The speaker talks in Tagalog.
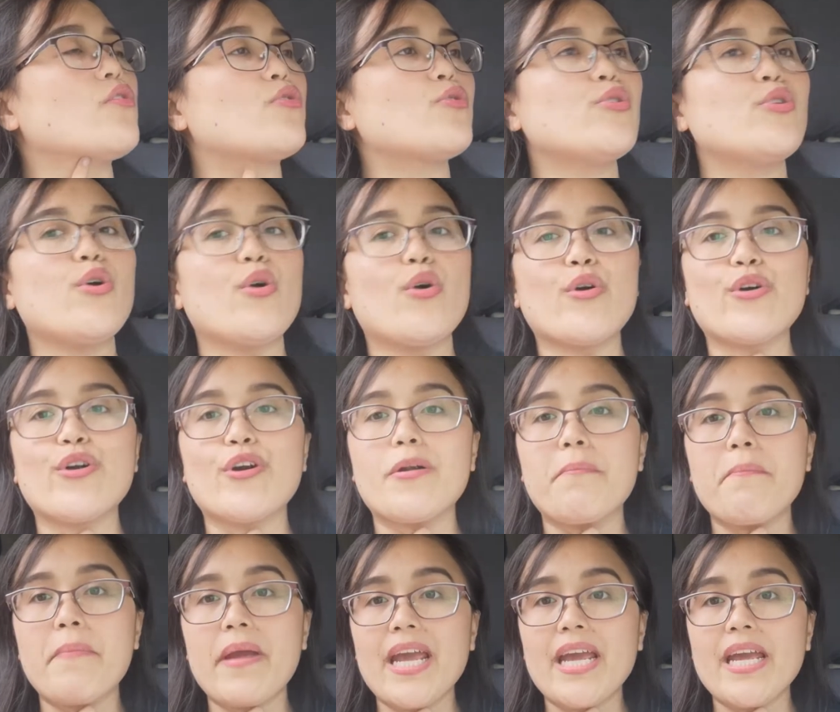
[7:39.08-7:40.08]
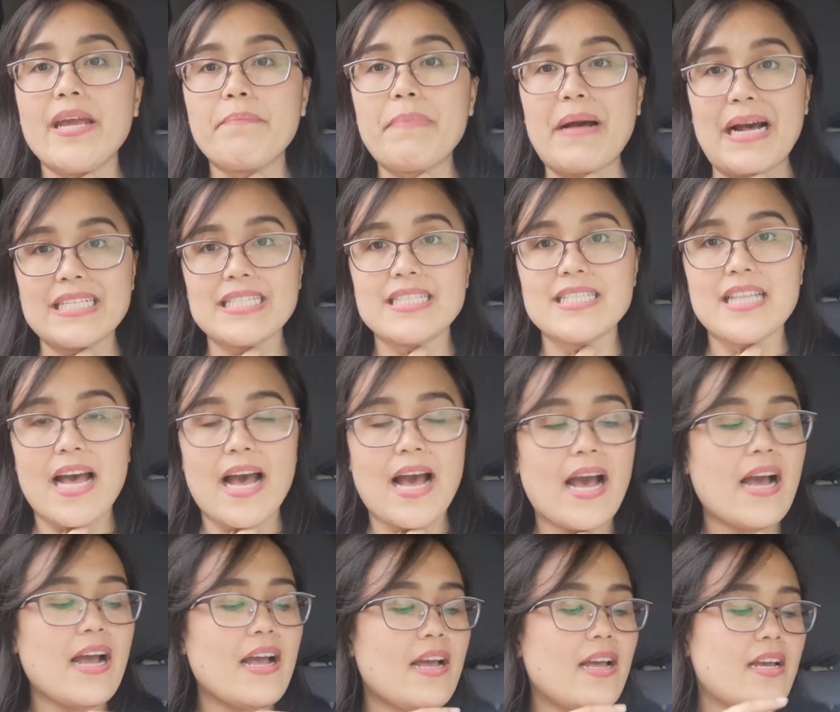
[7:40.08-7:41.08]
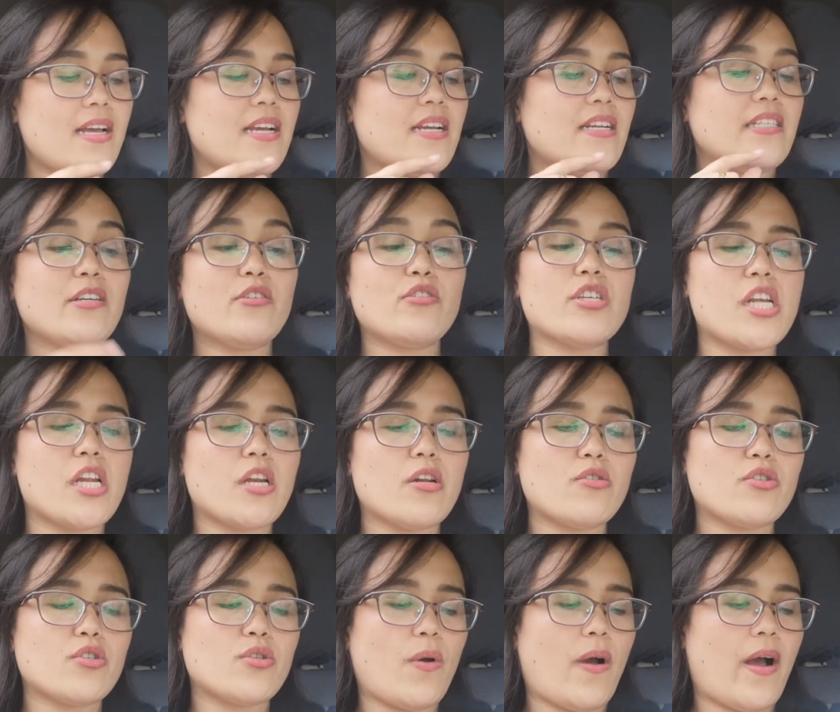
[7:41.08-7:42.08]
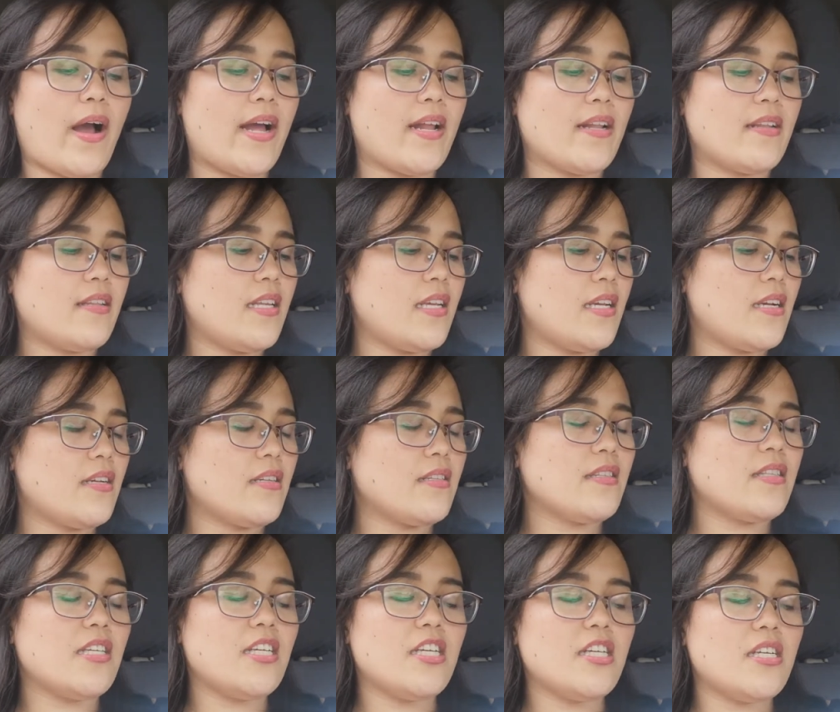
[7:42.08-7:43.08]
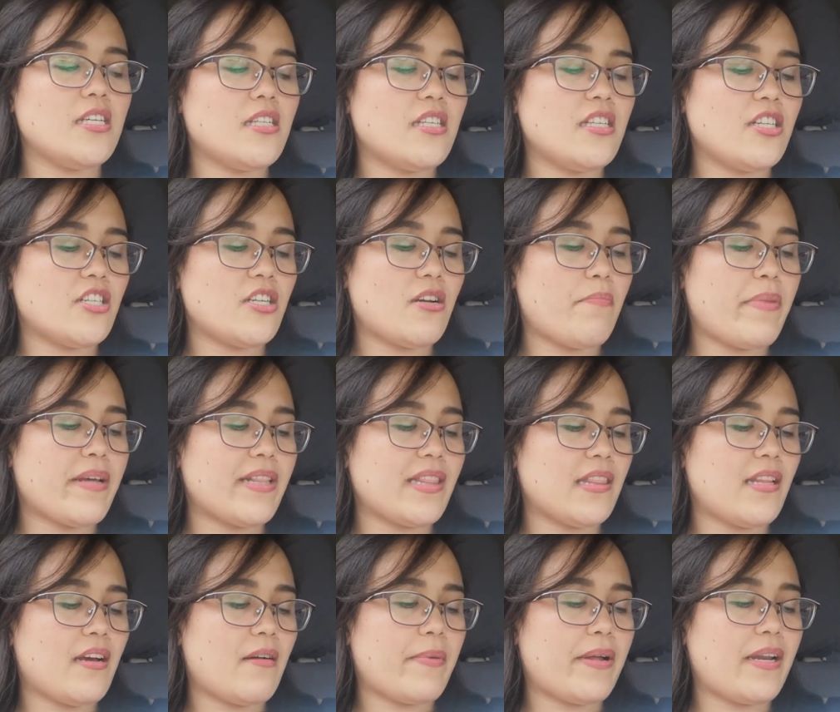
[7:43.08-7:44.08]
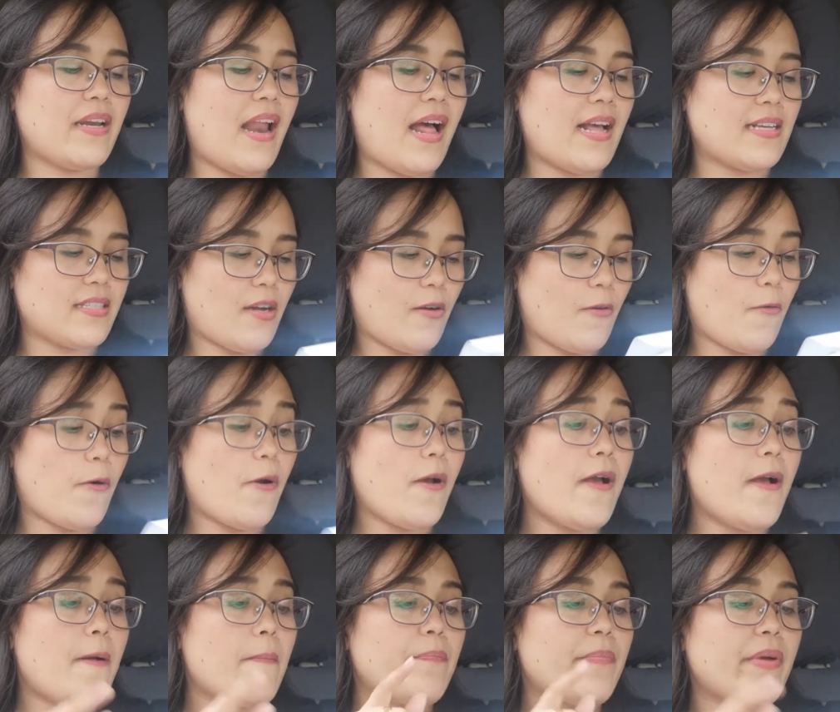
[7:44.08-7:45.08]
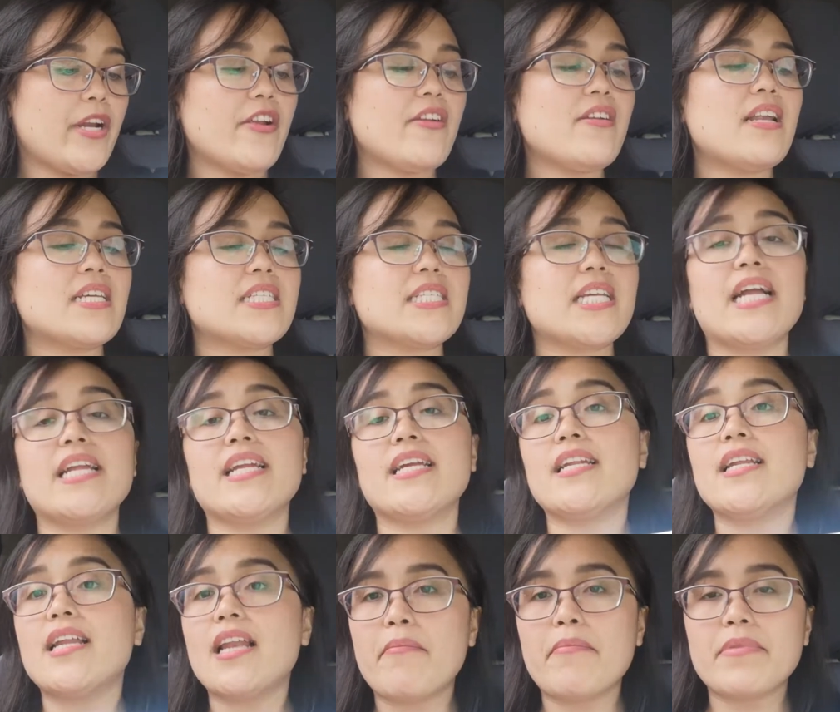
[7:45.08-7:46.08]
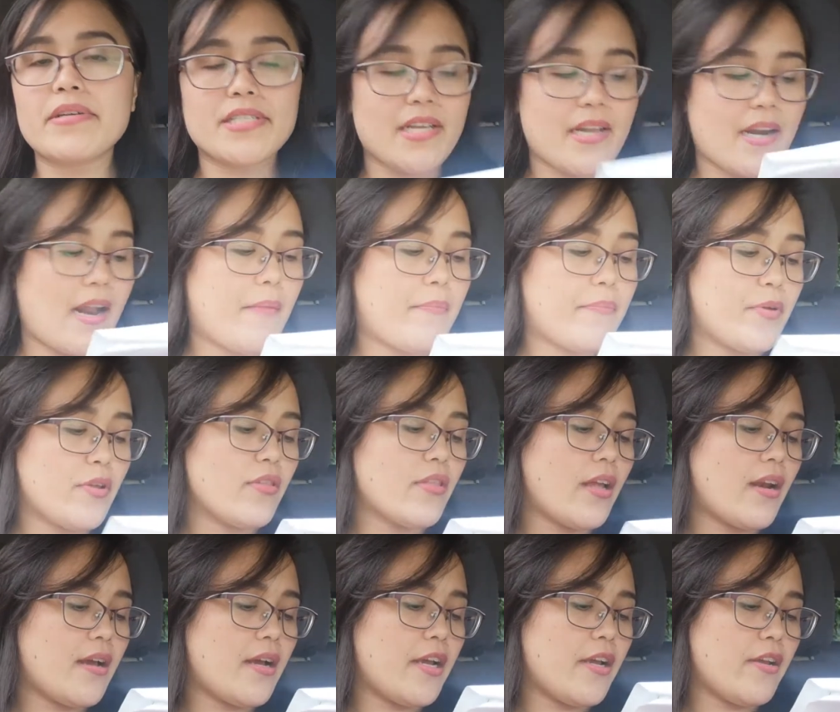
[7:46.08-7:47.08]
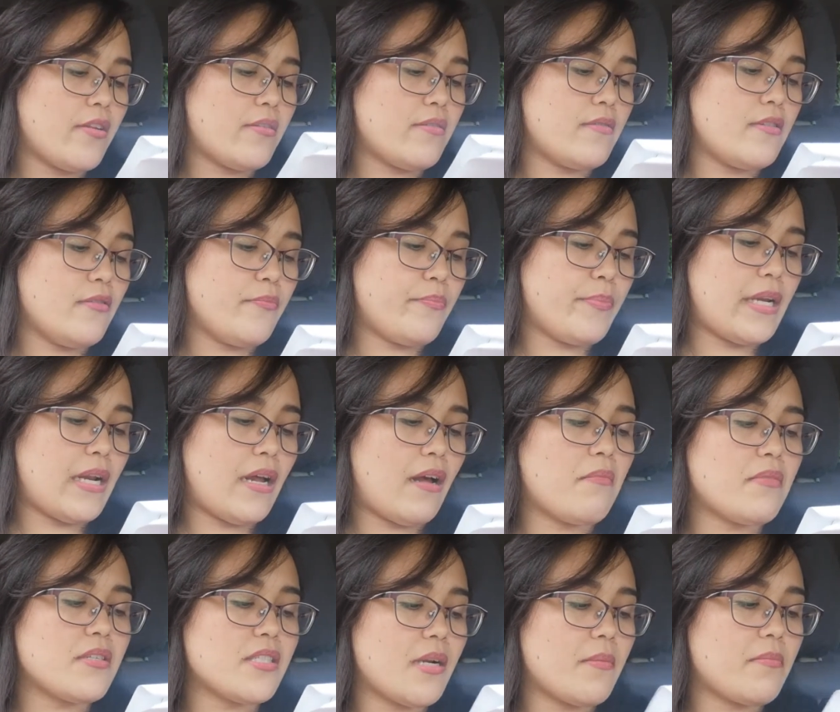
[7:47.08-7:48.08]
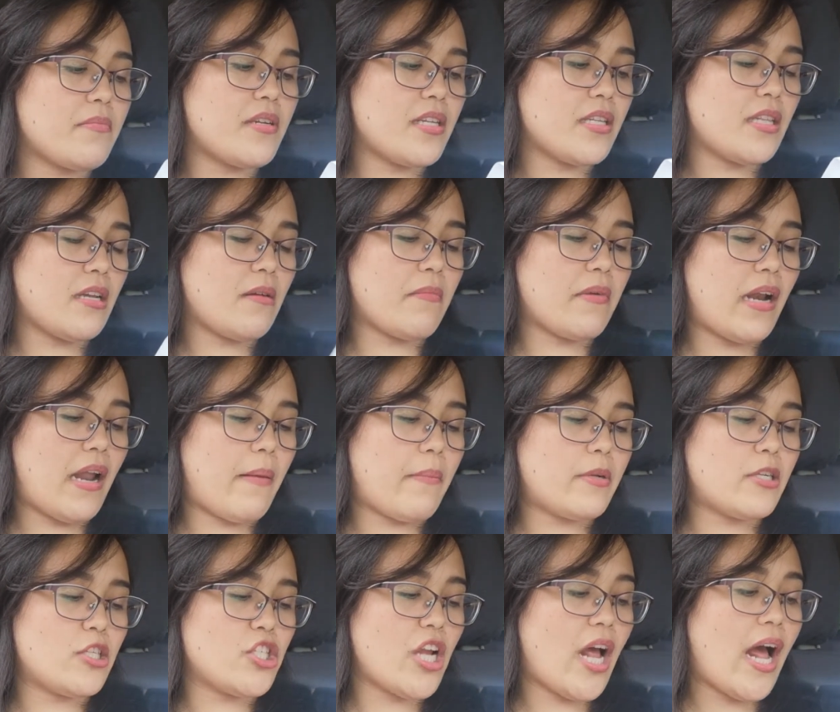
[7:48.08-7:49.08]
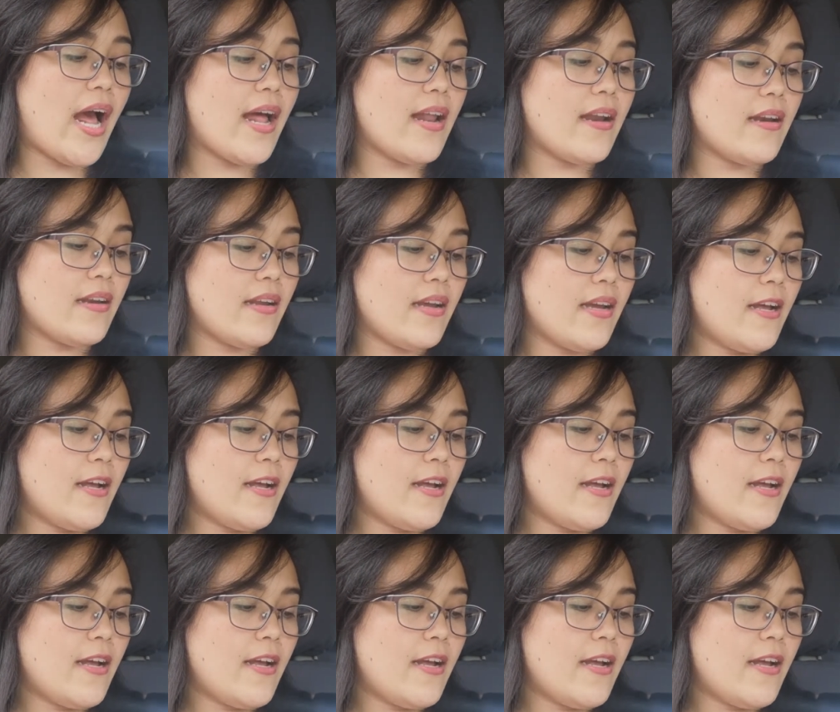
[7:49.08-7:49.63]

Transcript: tuyo gourmet pasta. Hindi ko siya nagustuhan. Hindi, hindi, hindi siya bet ng panlasa ko. Pero yung lasagna nila masarap. Yun talaga yung, yung pinakamasarap na natikman namin dyan.